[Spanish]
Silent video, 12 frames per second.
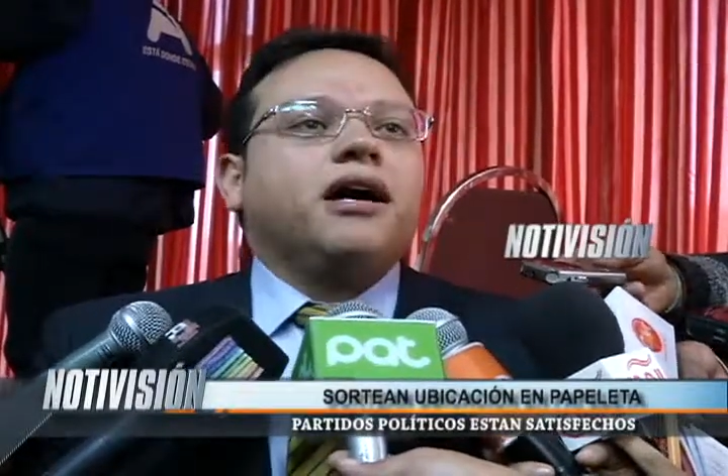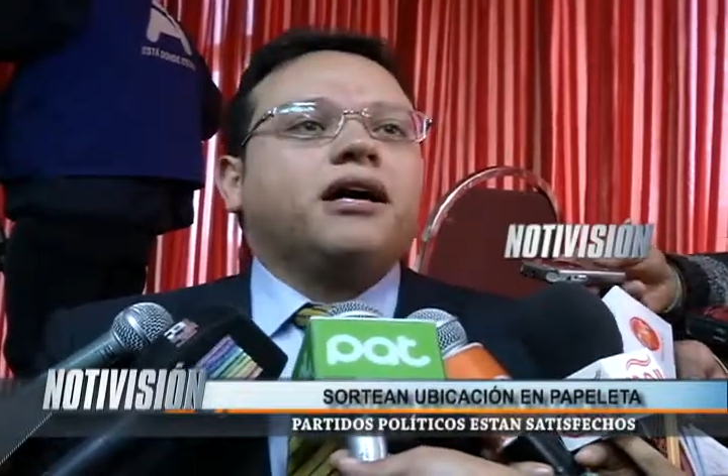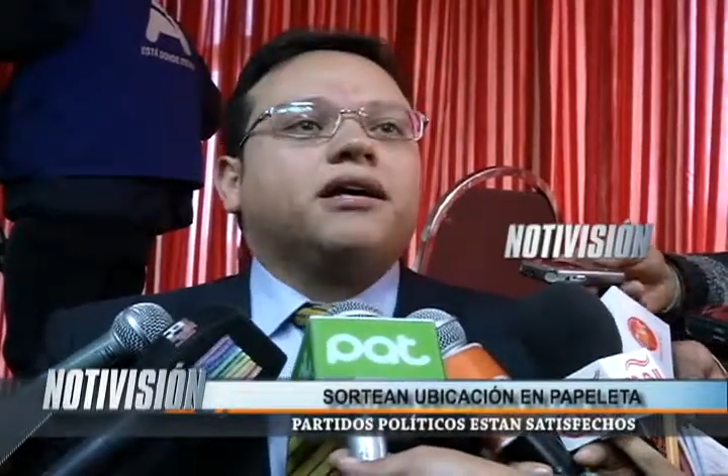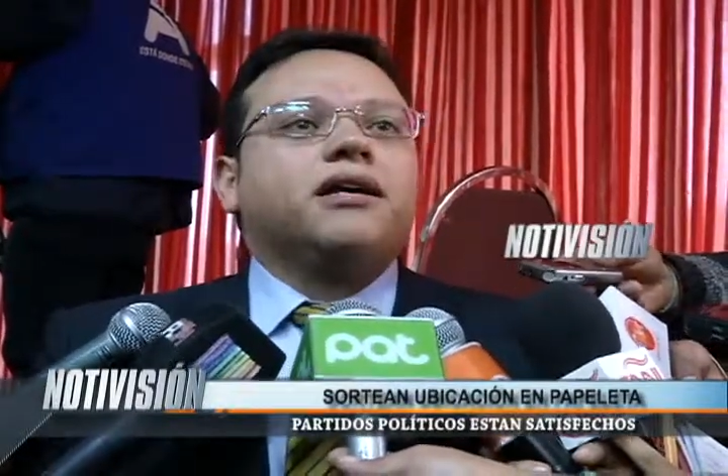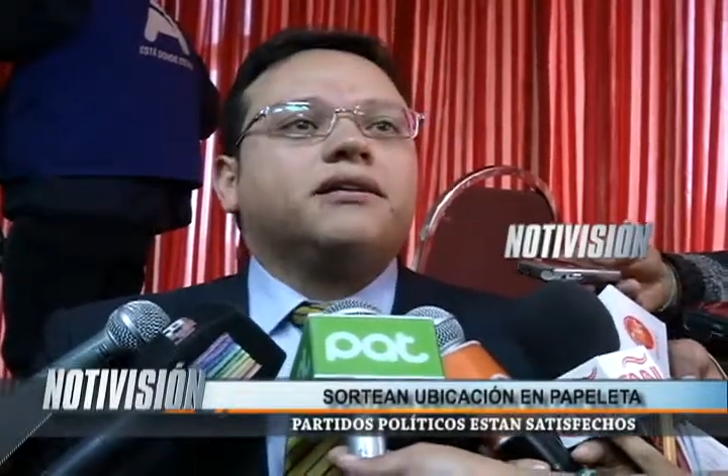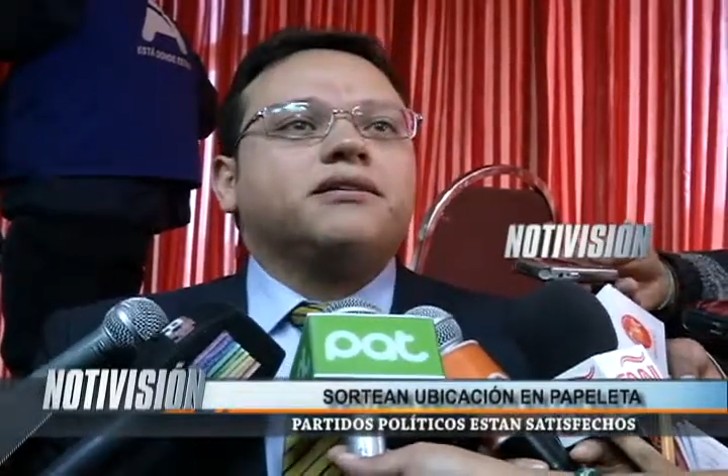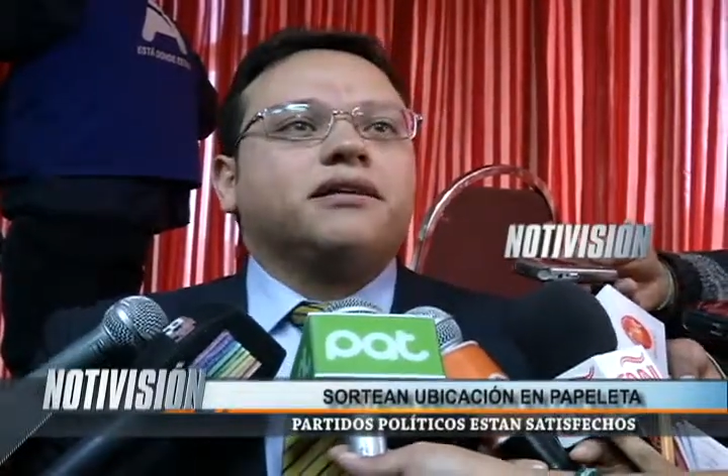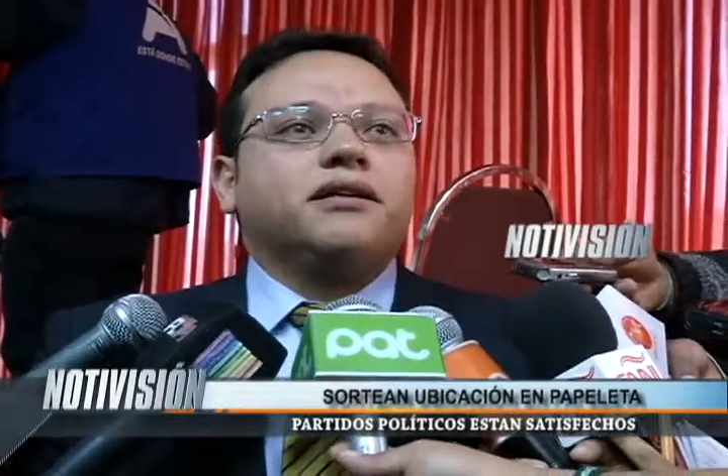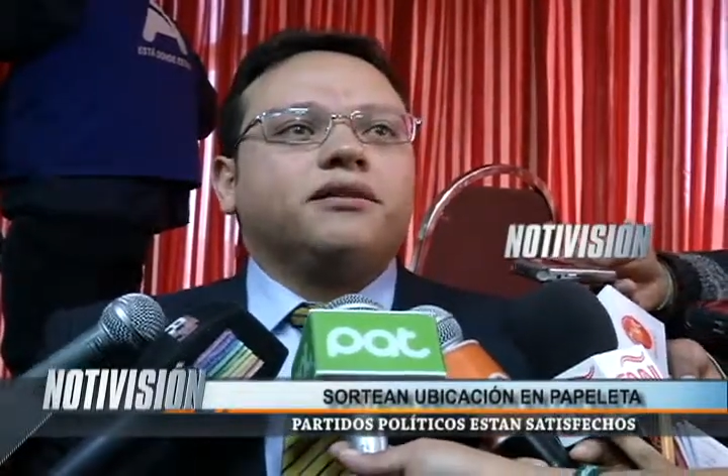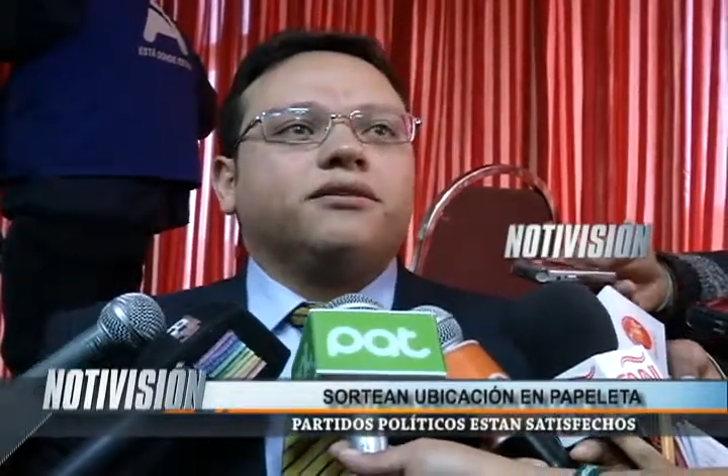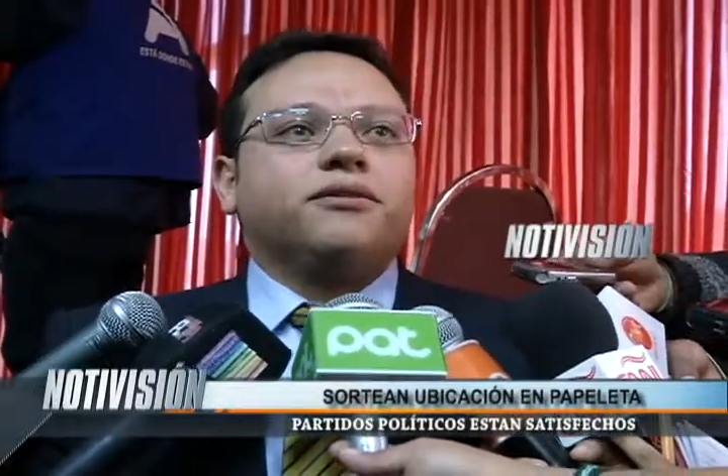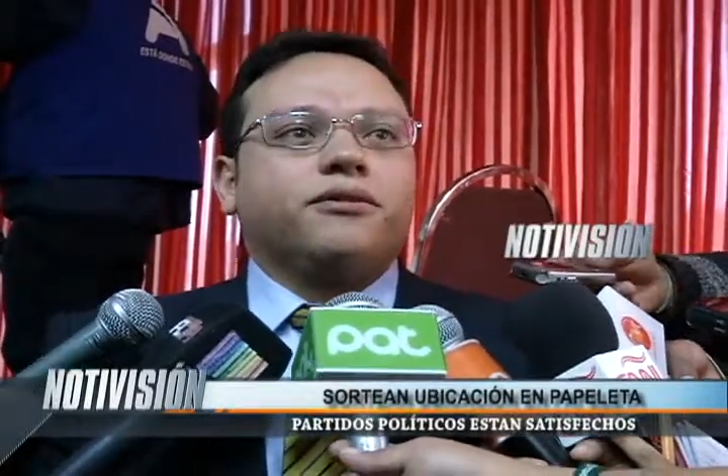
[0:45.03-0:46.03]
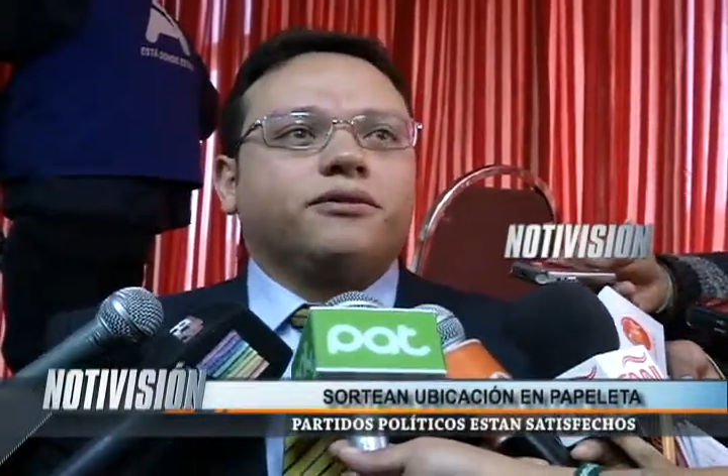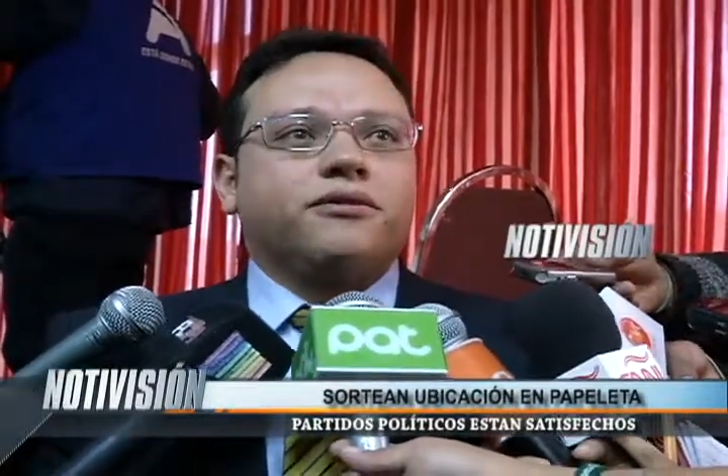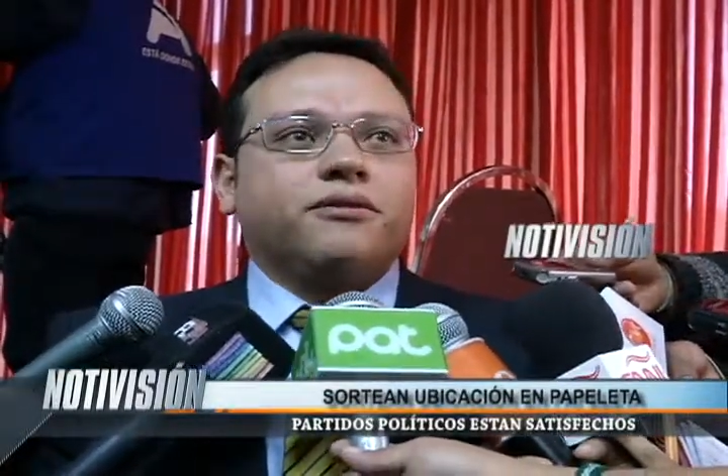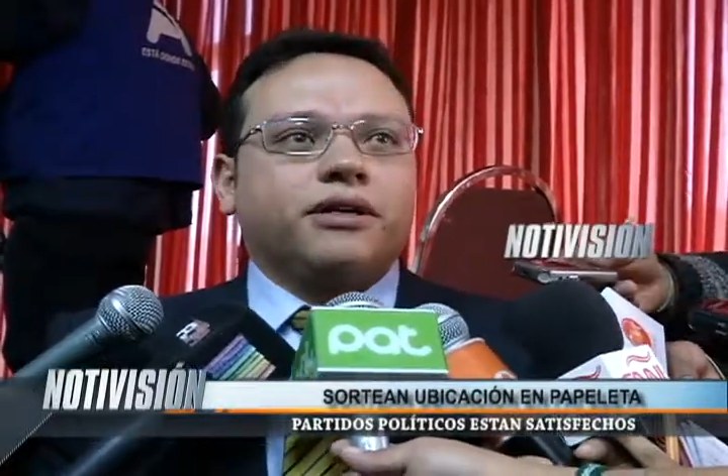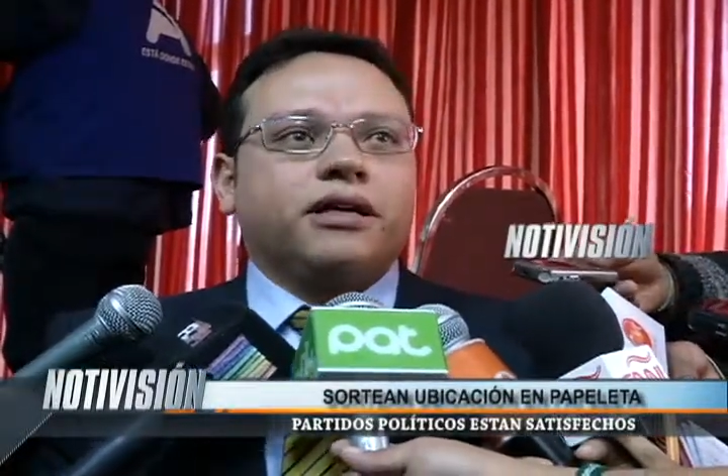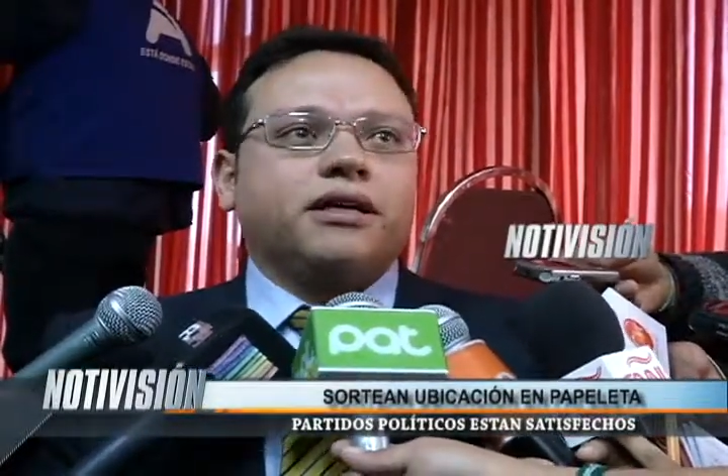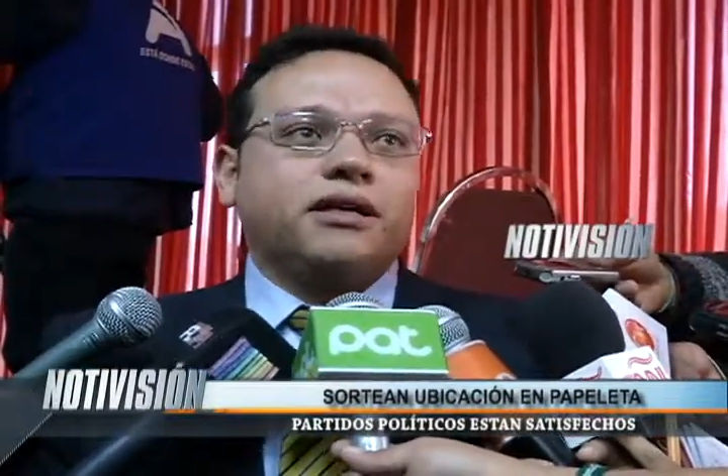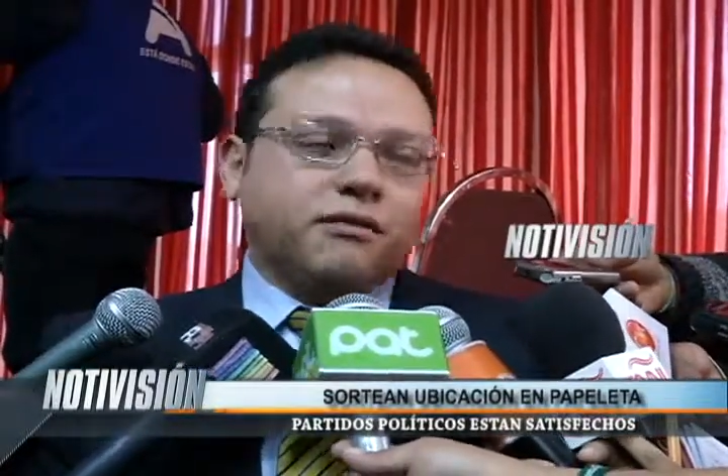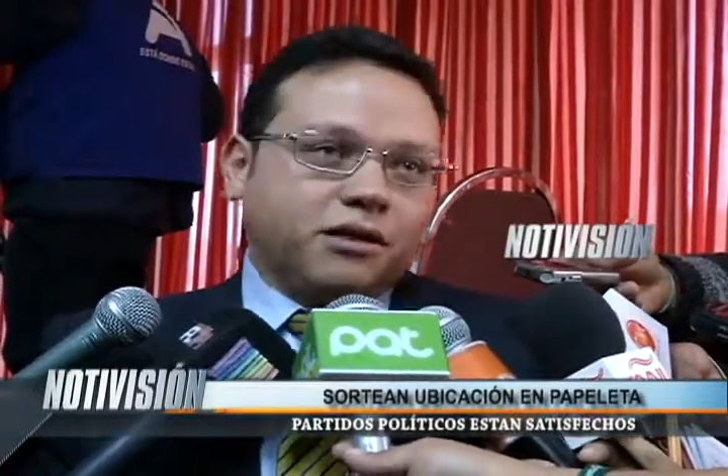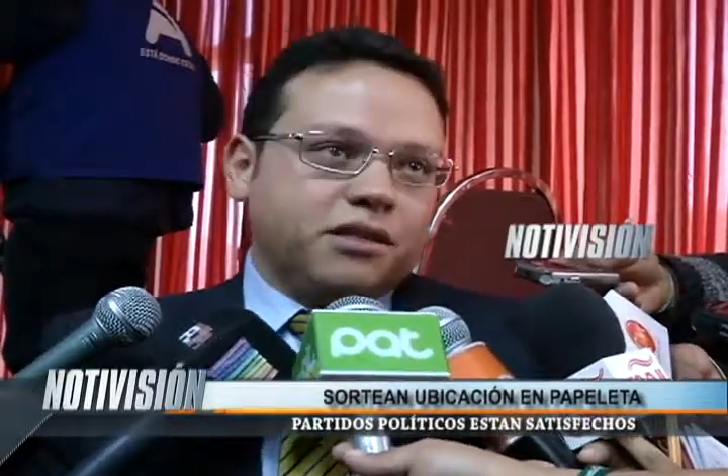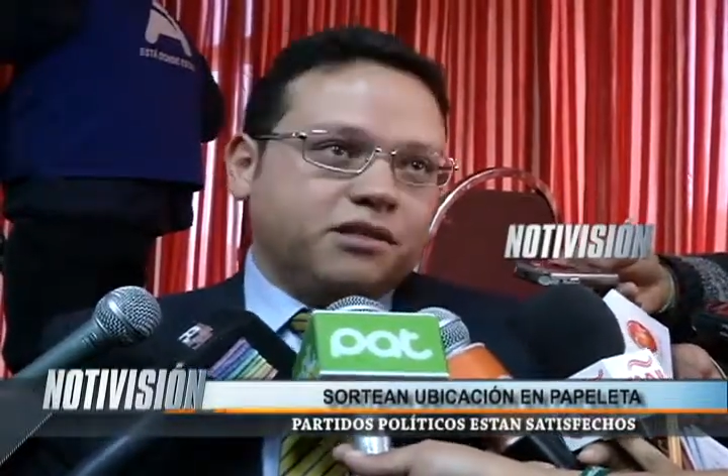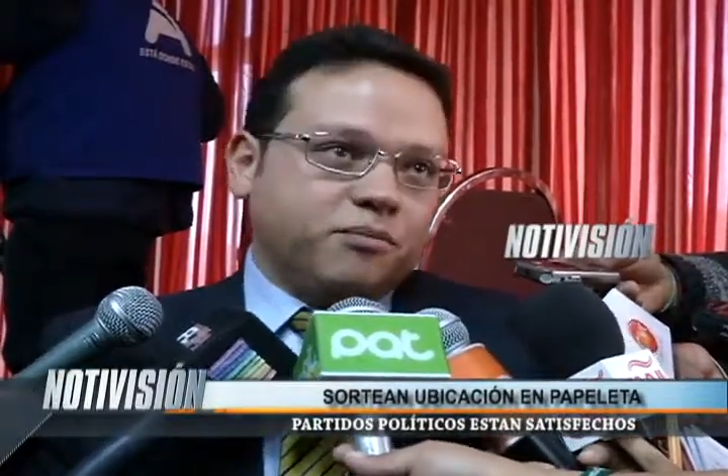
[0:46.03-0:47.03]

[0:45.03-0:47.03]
alcanzando eh, niveles